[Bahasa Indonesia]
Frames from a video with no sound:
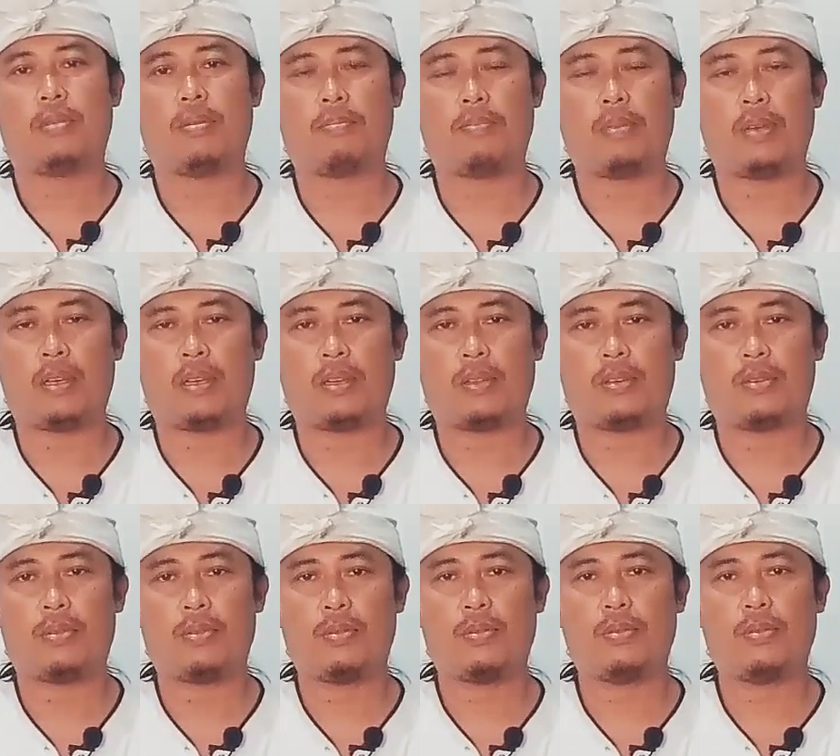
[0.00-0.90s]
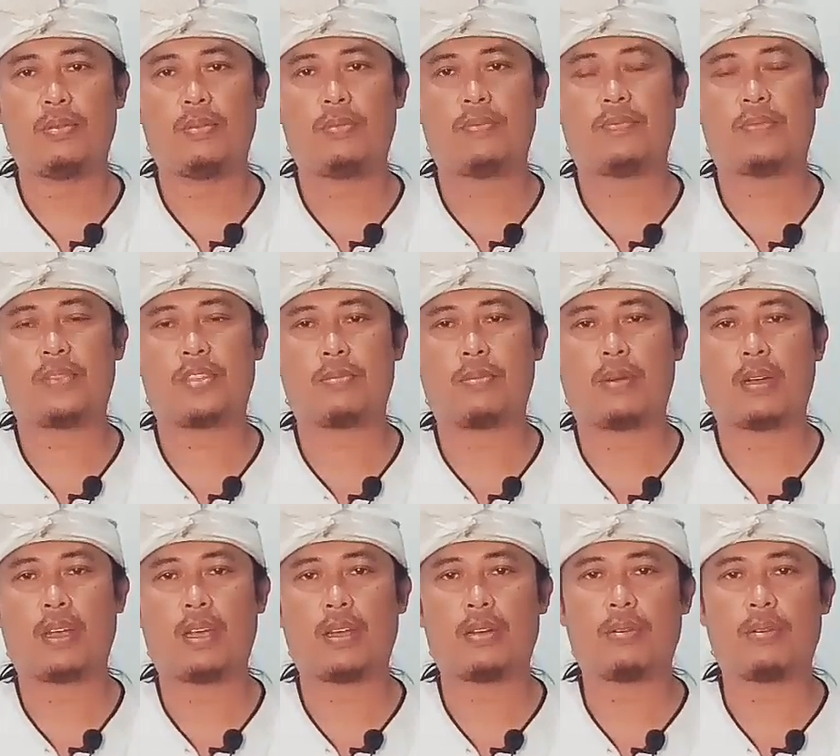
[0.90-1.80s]
Mimpi itu
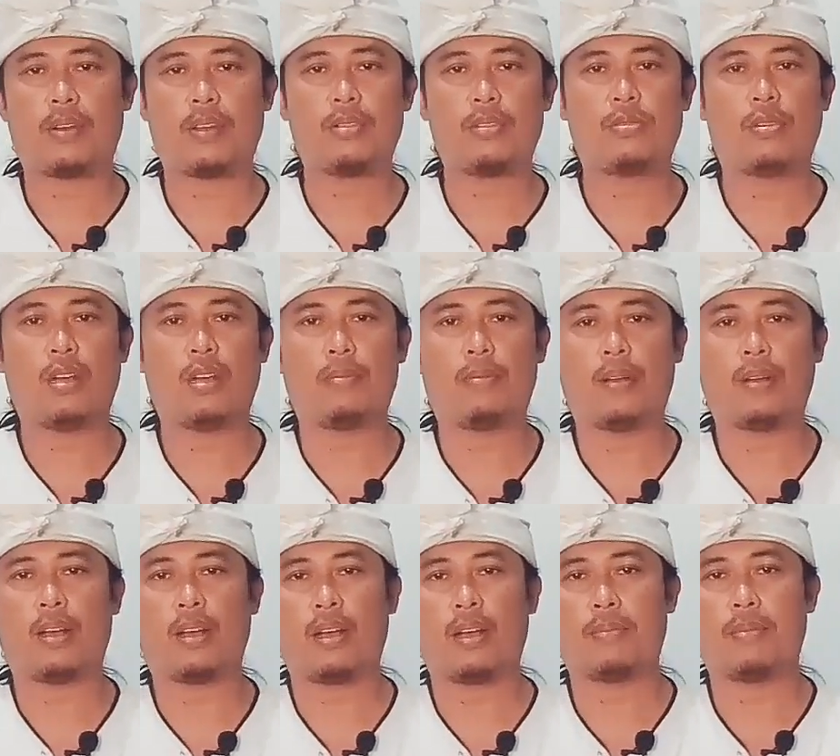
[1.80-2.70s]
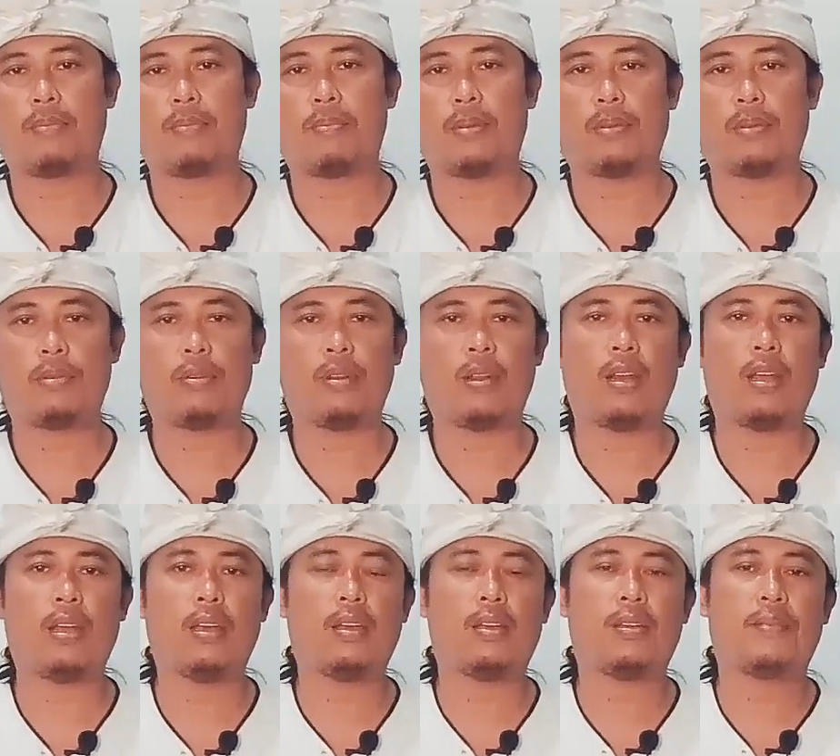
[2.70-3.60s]
sebagian orang juga menganggap mimpi itu
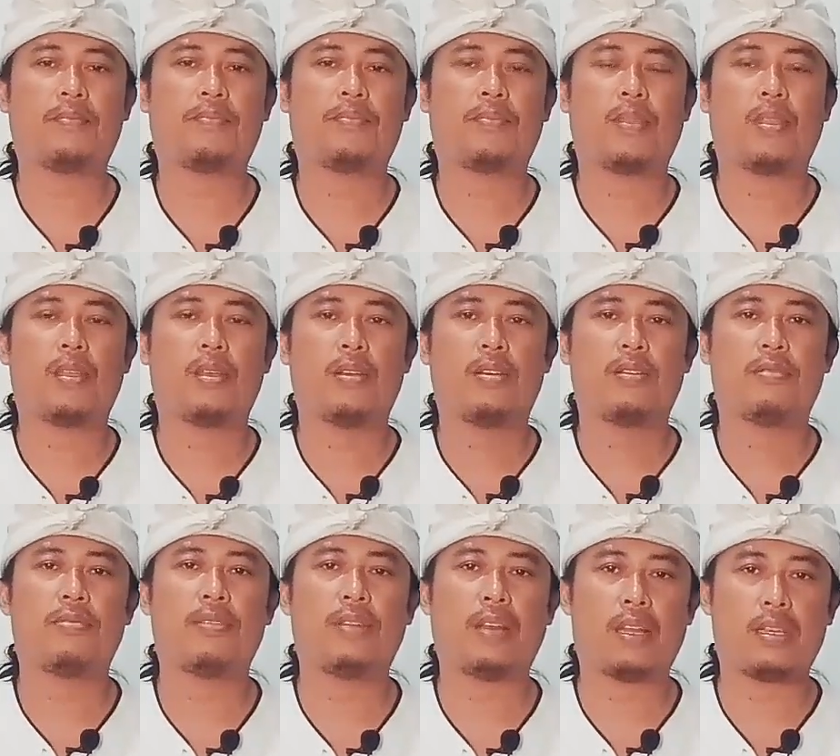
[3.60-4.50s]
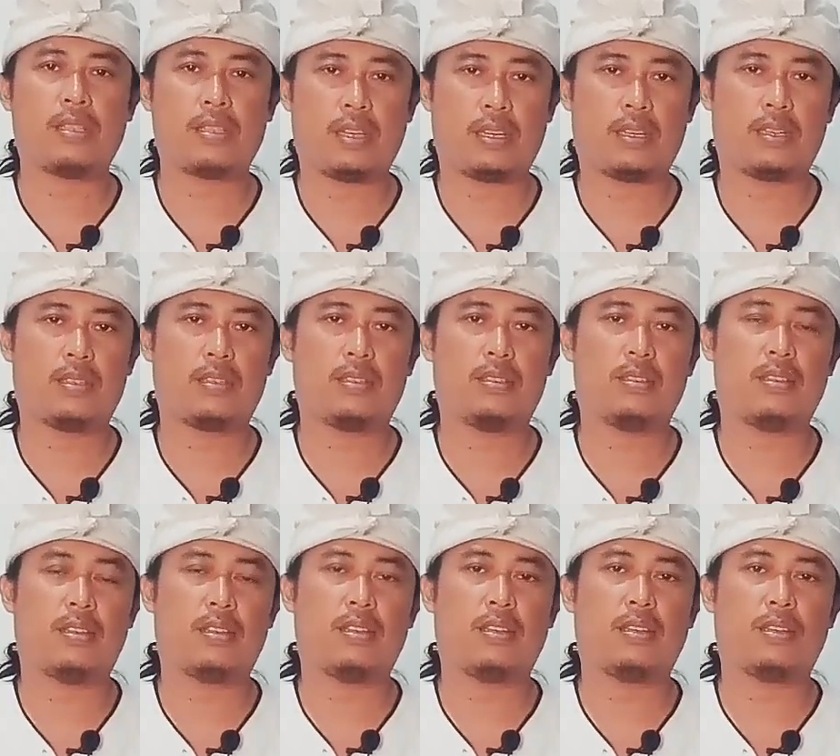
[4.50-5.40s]
adalah firasat.
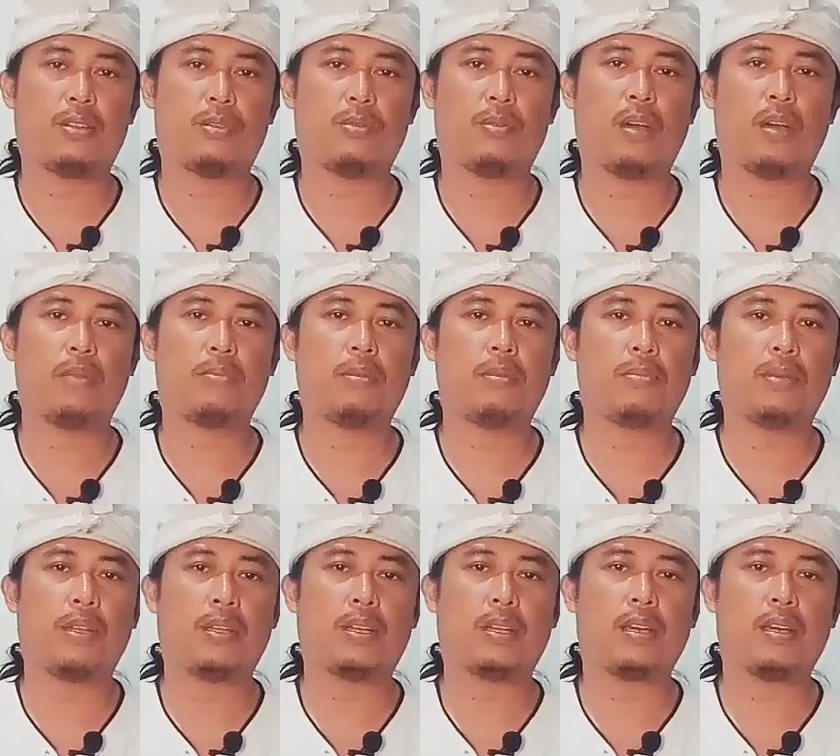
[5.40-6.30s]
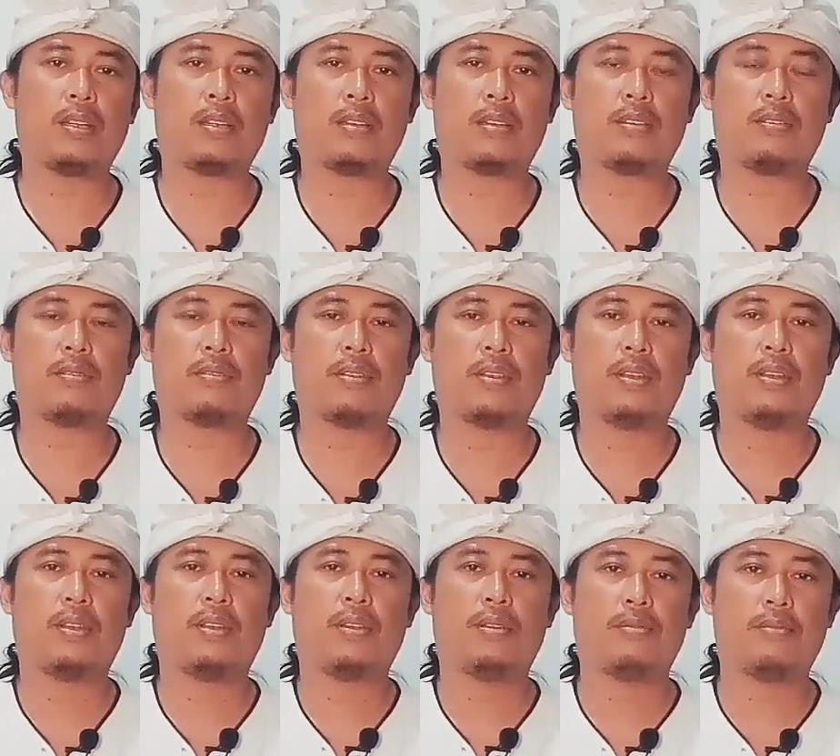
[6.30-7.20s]
Jadi Tuhan memberikan
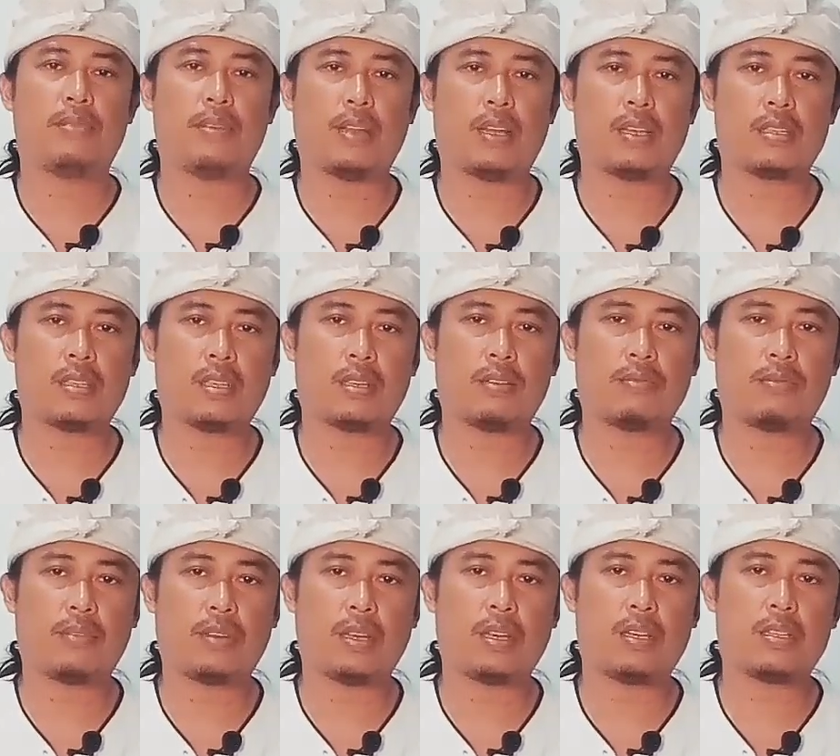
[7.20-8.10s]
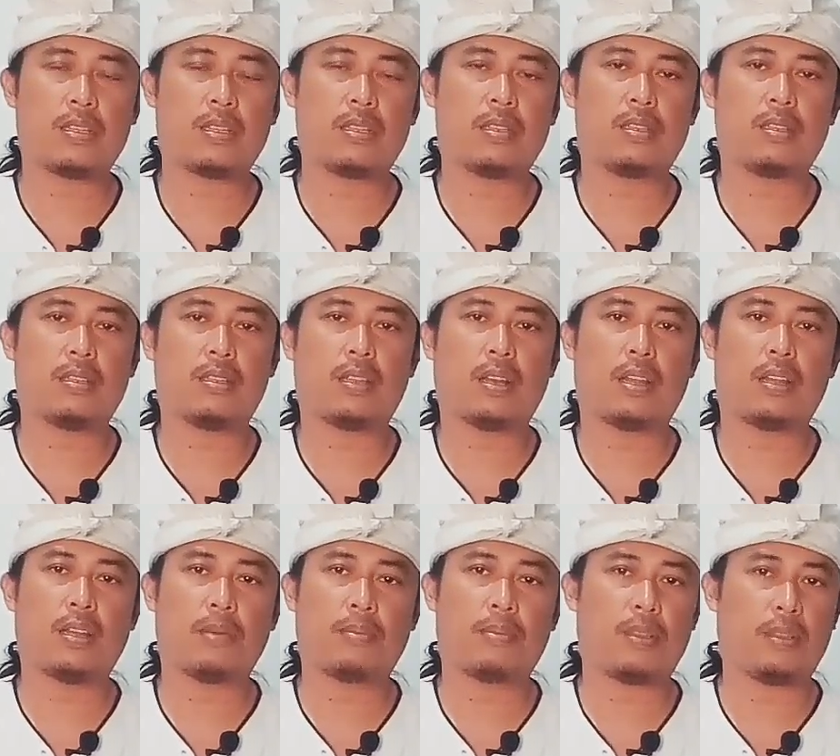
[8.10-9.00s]
firasat-firasat
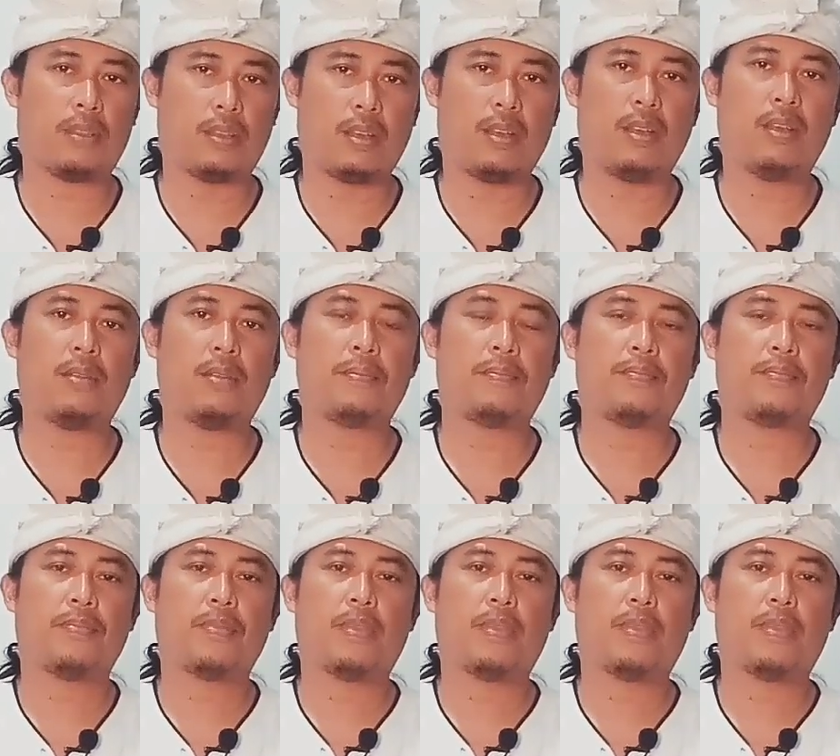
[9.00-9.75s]
terhadap kita